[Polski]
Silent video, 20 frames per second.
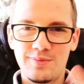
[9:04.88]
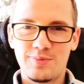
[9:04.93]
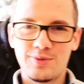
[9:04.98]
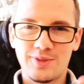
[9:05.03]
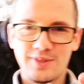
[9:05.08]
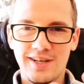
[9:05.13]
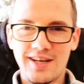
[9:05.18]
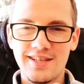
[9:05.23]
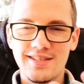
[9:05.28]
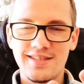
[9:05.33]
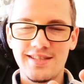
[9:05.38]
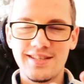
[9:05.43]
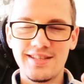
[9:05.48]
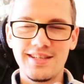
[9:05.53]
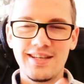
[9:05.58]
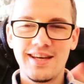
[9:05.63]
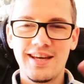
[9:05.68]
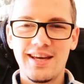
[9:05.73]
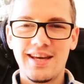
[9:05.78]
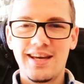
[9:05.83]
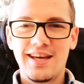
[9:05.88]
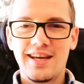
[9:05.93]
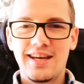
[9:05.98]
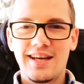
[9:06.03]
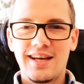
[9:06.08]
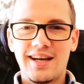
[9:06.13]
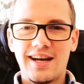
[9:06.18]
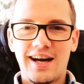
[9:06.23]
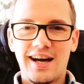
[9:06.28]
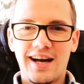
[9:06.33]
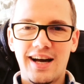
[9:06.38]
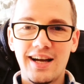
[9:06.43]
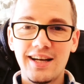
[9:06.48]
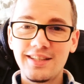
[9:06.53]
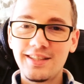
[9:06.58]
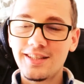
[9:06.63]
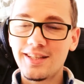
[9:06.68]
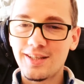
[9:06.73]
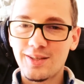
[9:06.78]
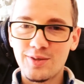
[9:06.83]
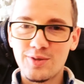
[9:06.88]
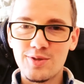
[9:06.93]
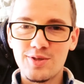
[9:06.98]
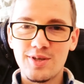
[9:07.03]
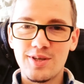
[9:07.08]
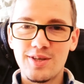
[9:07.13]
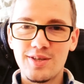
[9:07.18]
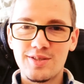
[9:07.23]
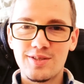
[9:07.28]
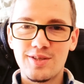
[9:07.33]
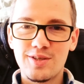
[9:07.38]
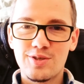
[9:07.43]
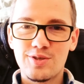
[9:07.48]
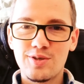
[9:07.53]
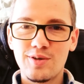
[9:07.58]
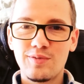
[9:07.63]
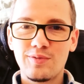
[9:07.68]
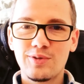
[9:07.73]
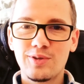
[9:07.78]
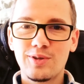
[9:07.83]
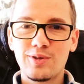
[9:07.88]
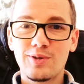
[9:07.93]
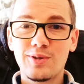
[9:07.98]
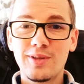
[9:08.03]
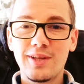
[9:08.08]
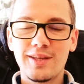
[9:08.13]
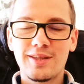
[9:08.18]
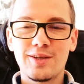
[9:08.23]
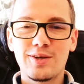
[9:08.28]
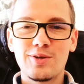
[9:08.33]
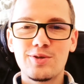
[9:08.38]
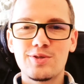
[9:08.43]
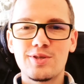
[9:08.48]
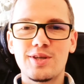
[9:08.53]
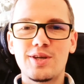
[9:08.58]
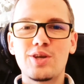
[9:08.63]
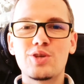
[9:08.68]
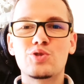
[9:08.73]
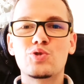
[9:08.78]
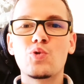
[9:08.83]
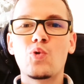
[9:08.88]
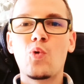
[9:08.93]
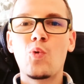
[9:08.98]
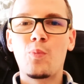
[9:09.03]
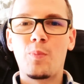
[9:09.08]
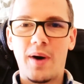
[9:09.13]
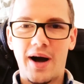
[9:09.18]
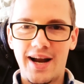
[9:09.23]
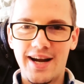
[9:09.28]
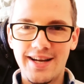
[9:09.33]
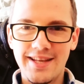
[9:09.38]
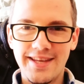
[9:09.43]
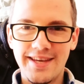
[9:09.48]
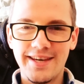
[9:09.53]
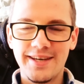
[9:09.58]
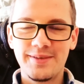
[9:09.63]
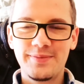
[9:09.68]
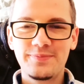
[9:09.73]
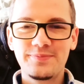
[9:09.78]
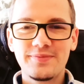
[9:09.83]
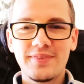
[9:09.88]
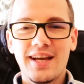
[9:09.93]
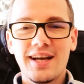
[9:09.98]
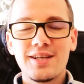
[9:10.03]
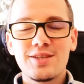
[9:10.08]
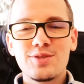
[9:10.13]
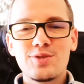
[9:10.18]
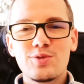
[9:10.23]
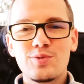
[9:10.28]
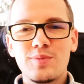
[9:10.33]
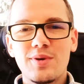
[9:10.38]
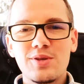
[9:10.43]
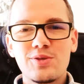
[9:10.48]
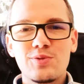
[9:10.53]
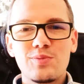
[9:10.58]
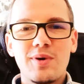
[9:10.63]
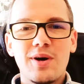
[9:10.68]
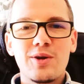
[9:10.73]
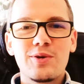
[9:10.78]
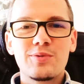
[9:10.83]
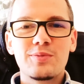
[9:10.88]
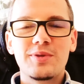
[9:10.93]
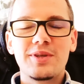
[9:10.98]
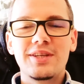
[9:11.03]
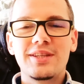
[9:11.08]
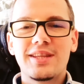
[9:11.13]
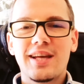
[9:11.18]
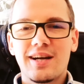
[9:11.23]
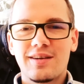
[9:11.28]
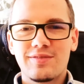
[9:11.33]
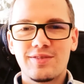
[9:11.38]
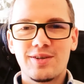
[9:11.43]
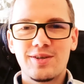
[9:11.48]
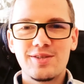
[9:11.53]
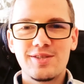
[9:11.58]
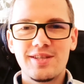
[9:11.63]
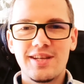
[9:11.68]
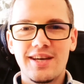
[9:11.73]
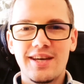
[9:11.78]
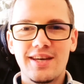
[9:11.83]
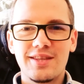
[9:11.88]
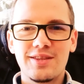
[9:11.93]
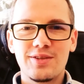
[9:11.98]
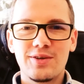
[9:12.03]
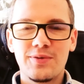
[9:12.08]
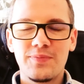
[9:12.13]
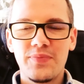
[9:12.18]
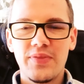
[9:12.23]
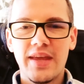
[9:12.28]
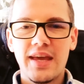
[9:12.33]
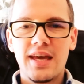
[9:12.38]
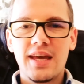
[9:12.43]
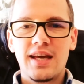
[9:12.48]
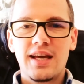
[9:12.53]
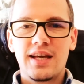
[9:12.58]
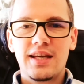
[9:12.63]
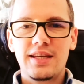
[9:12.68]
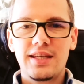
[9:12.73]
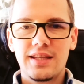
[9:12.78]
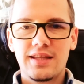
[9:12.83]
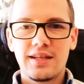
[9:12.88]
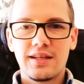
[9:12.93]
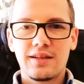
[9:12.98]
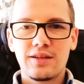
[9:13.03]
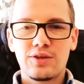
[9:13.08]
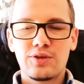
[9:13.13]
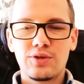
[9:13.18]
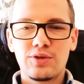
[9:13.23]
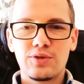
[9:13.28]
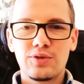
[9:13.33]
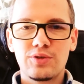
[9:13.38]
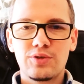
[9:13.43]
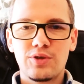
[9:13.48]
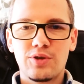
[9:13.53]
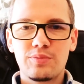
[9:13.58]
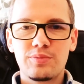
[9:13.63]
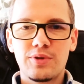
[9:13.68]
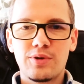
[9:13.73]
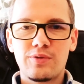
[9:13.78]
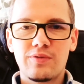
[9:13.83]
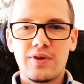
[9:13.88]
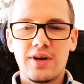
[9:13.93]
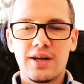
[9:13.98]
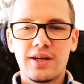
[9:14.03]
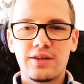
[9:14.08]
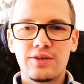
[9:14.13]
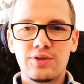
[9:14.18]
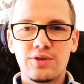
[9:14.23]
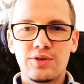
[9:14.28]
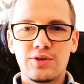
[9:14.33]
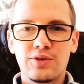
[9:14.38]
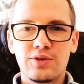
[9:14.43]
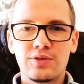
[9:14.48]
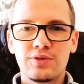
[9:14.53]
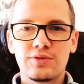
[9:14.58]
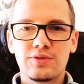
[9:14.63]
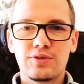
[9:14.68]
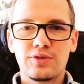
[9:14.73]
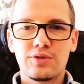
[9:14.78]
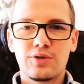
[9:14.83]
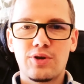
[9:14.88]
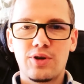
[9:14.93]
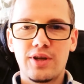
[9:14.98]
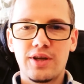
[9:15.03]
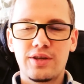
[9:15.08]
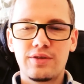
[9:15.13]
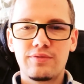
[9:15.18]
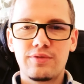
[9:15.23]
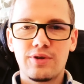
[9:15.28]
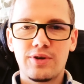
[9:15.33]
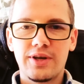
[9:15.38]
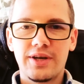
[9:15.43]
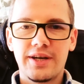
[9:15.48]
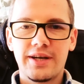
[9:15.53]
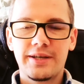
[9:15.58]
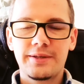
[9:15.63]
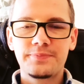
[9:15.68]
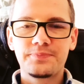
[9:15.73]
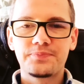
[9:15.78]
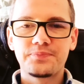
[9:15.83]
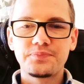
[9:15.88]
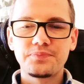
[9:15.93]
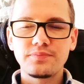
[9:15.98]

i podcasty, ale nie dlatego, że jest deszczowo, tylko dlatego, że jest upalnie. Także suma summarum i tak wychodzi na jedno. Jedna tylko drobna uwaga do kolegi vlogera,